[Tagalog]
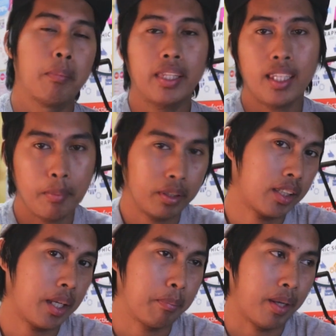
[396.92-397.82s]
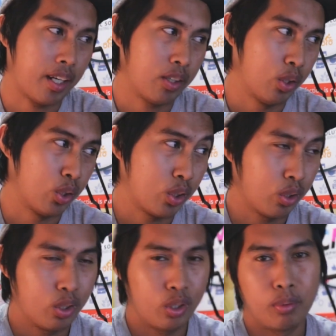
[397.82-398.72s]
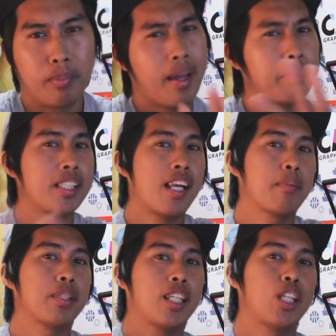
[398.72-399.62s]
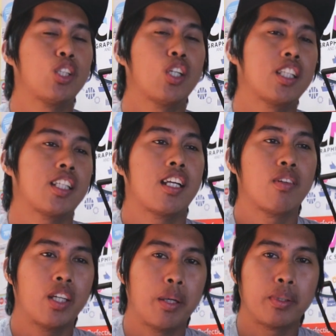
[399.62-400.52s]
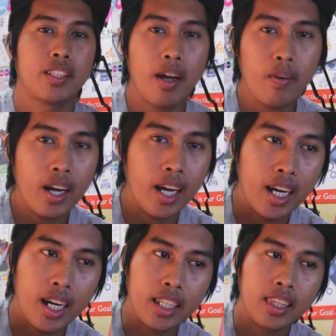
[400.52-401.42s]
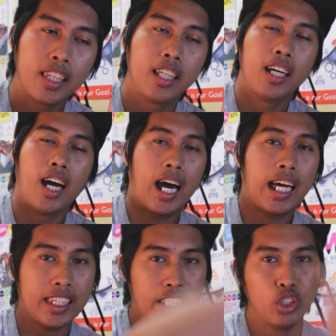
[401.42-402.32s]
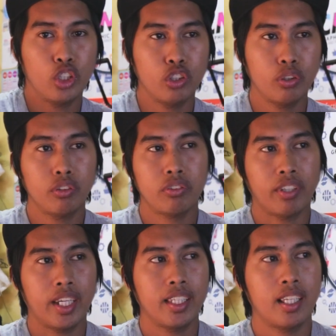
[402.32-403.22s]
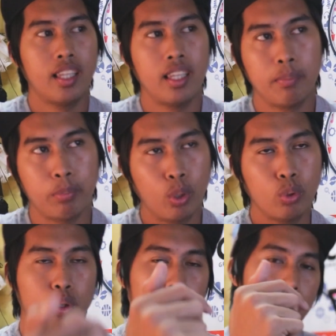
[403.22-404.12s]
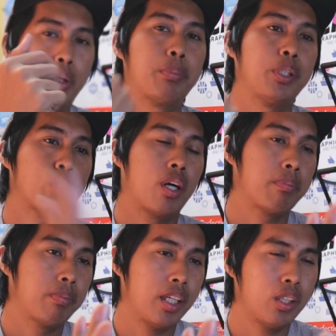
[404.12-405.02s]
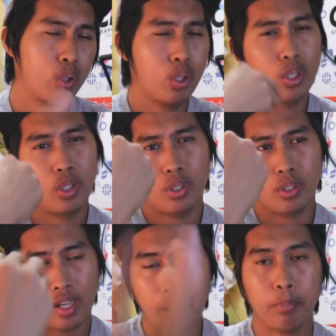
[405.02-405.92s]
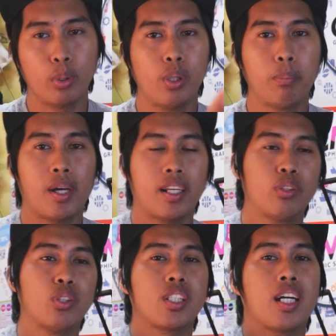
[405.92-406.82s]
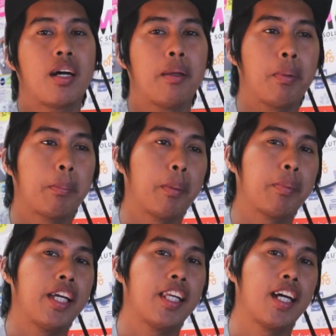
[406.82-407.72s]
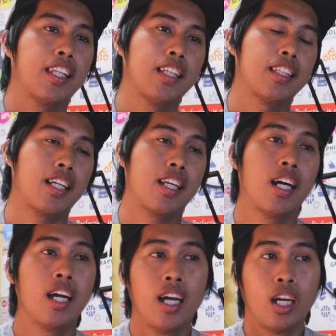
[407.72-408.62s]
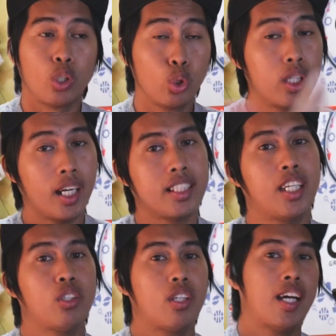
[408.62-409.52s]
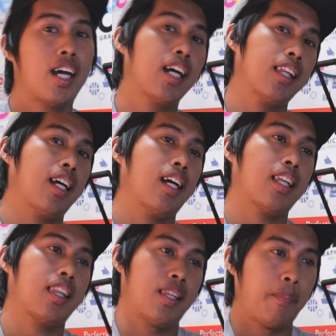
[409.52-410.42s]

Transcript: may tamang time para doon. So, maraming salamat sa inyo at sana huwag kayong magsawa at antayin niyo yung final post or video update or raffle para dun sa ipapamigay natin. Sana good luck sa inyong lahat at